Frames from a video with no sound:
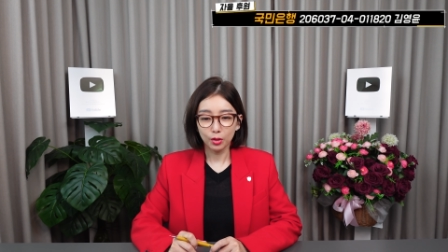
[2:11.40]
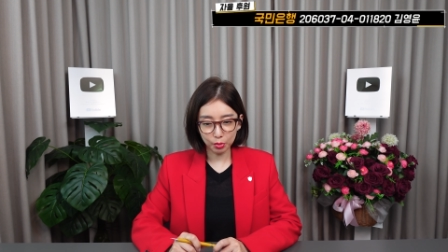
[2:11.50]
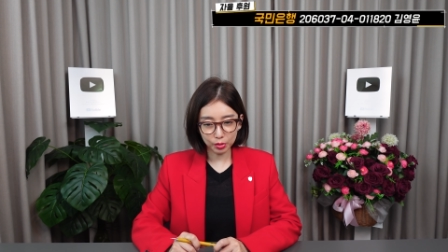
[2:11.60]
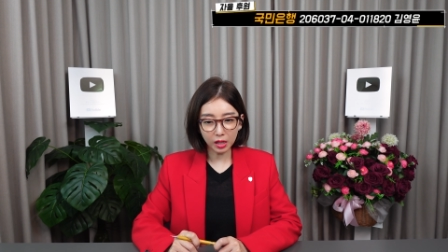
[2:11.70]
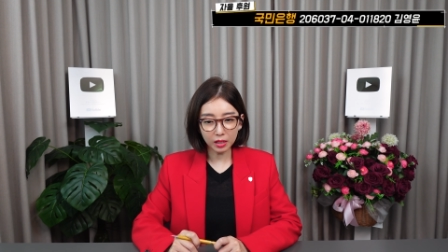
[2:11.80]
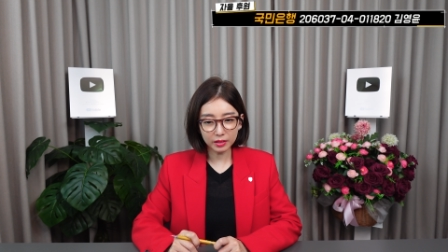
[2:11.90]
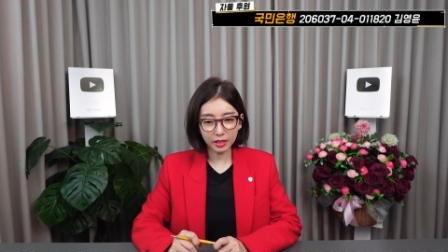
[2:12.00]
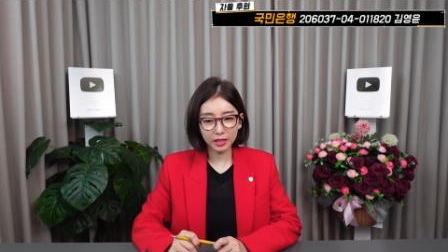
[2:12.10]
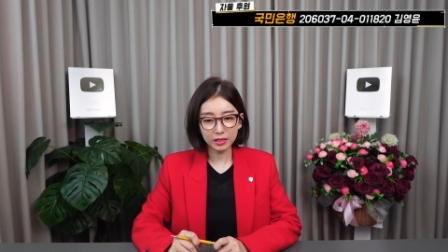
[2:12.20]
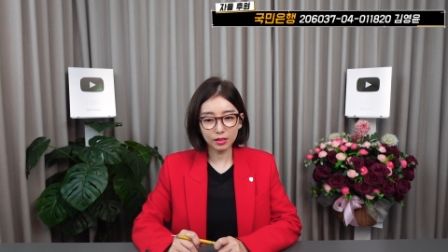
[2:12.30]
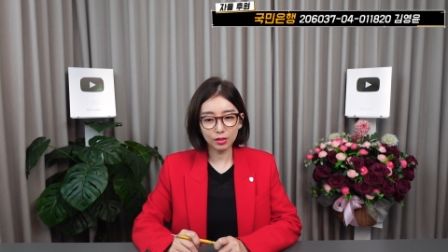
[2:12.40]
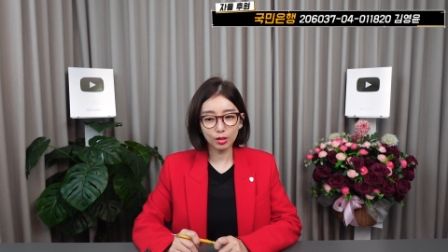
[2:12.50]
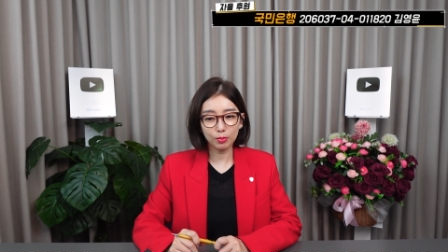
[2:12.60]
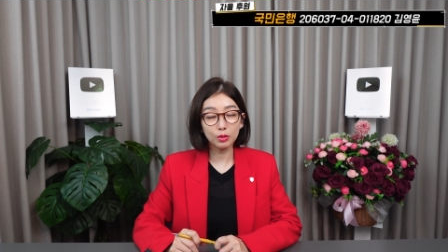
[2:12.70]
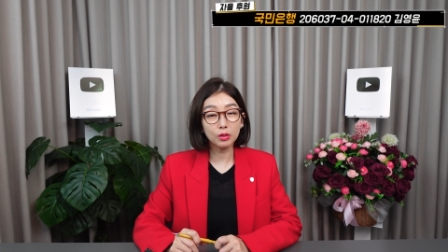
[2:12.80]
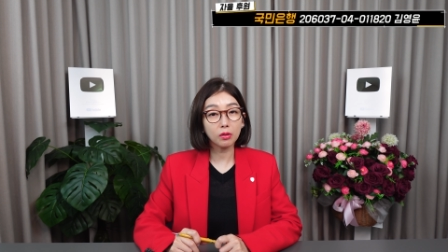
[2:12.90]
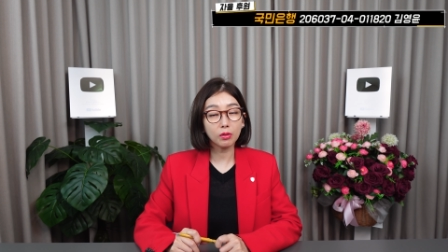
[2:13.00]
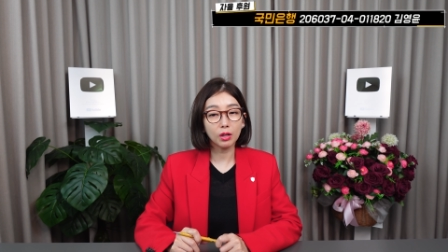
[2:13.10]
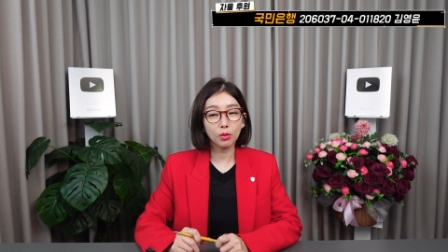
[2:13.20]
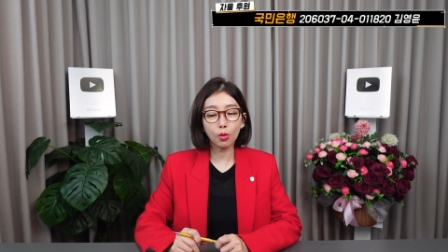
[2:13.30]
유사한 케이스들을
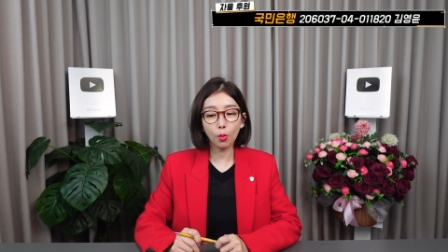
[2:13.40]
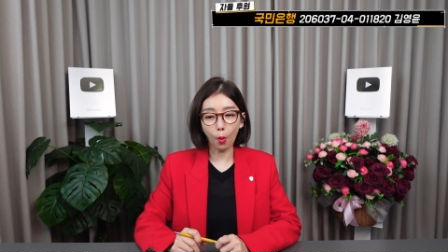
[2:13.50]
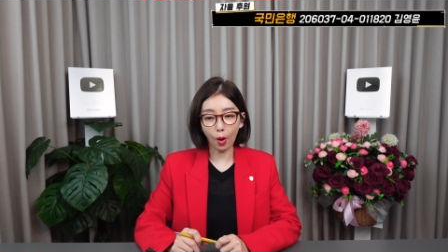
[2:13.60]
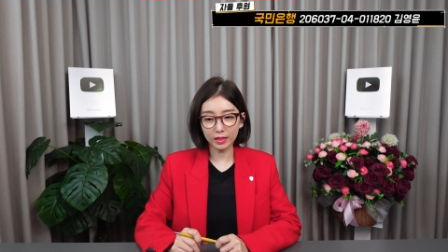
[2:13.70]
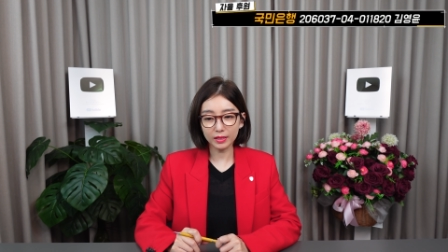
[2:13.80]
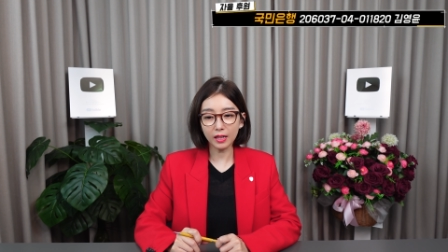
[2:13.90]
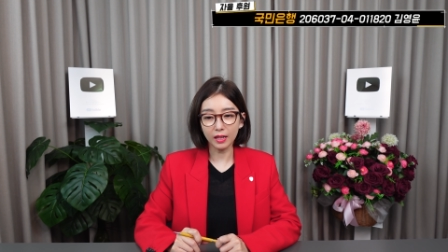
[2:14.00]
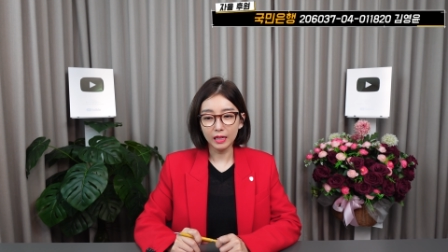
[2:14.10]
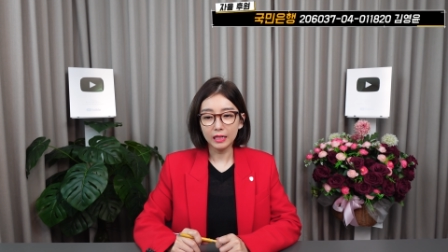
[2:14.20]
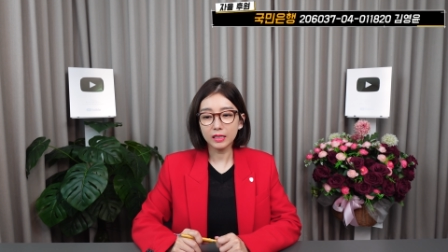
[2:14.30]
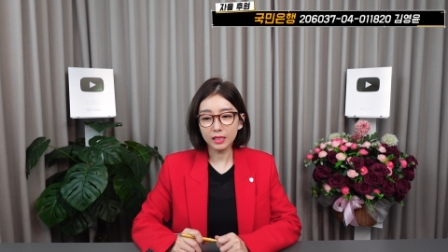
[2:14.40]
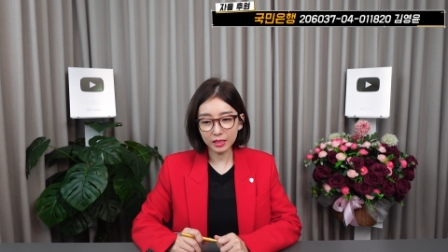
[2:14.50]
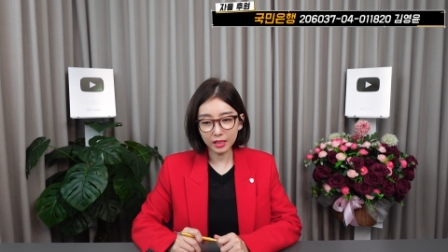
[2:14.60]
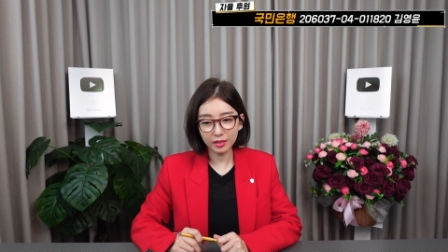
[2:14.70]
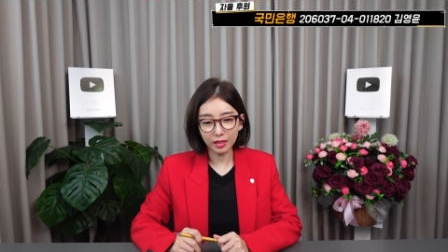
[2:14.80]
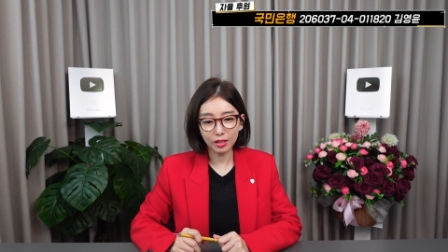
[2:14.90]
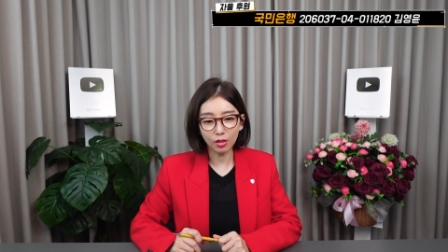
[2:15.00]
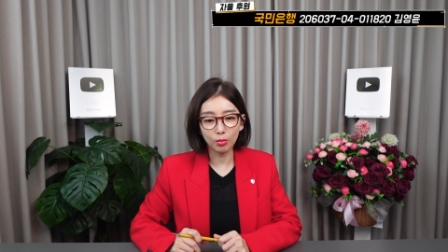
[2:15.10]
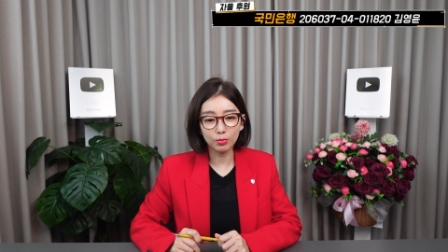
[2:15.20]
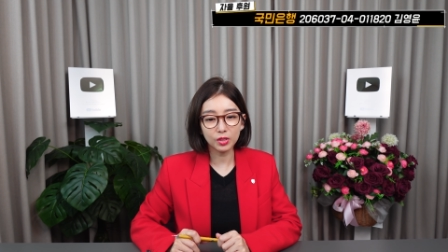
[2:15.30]
분석하고 과세 실익에 따라
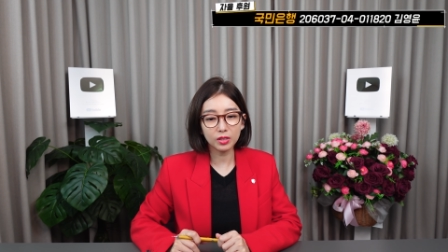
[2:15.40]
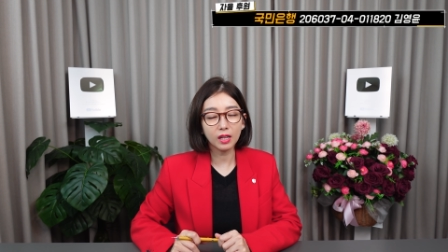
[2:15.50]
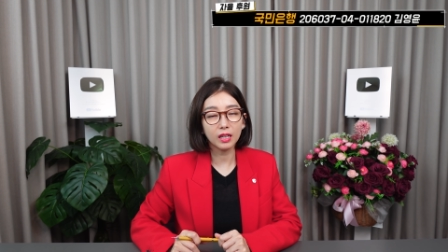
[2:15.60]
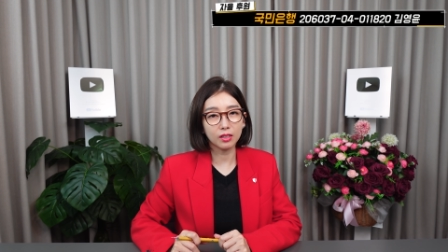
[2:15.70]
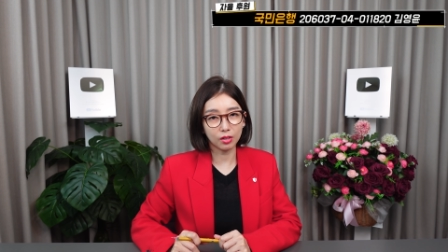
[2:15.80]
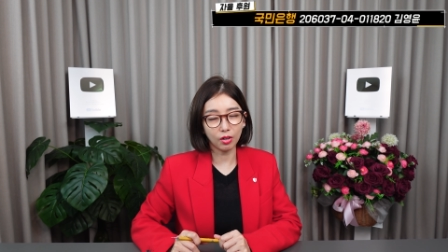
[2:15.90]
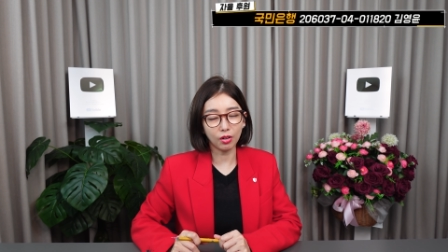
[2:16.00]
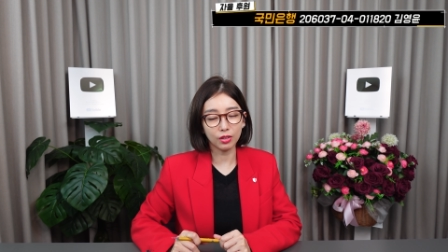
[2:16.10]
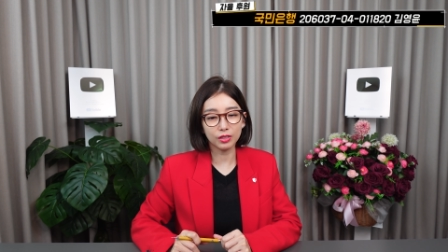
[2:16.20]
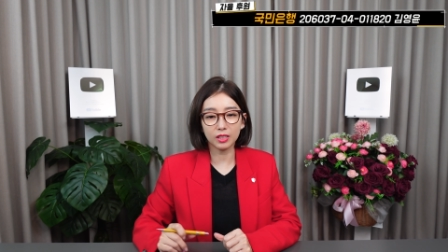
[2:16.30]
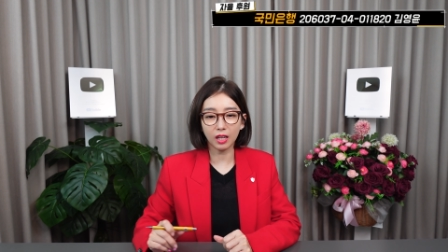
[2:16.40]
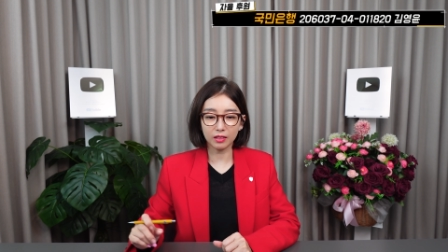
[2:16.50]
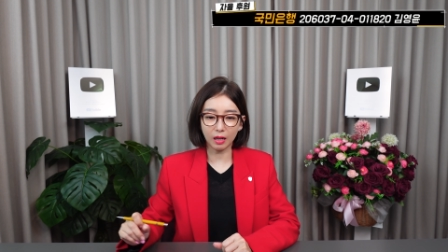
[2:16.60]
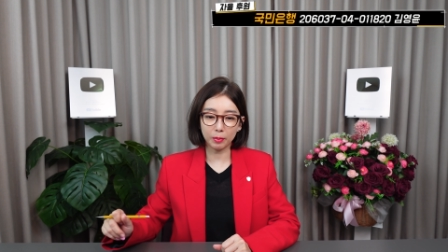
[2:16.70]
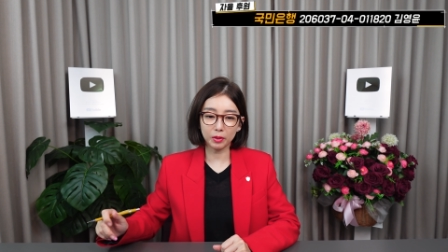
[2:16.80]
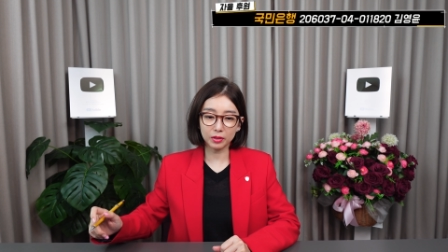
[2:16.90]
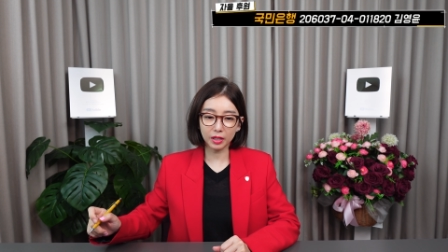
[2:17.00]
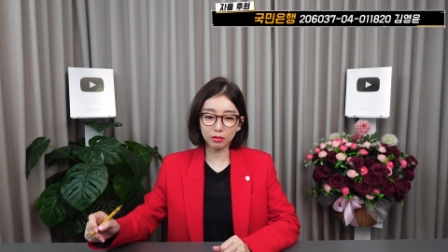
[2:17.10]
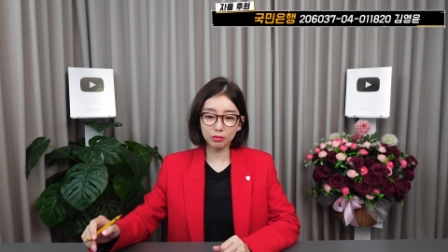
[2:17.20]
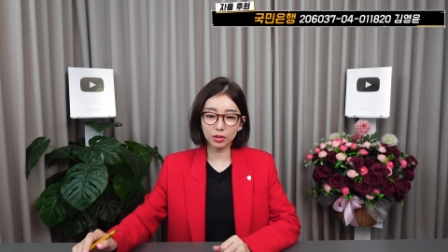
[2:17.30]
검증할 것이다 답변을
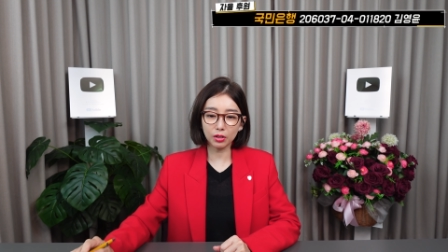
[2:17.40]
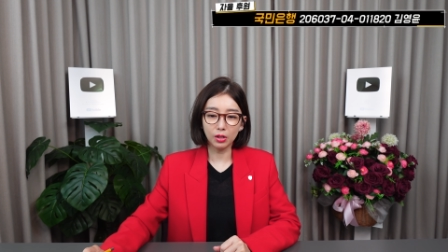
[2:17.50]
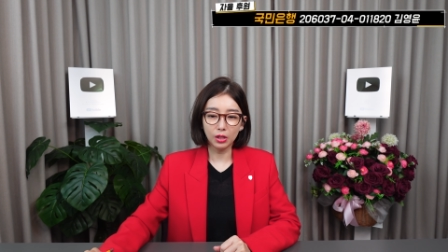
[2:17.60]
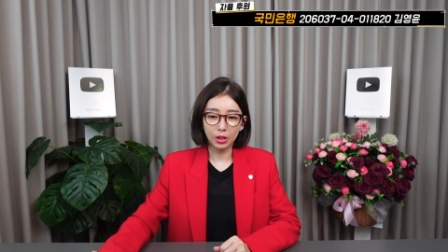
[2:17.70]
했고요.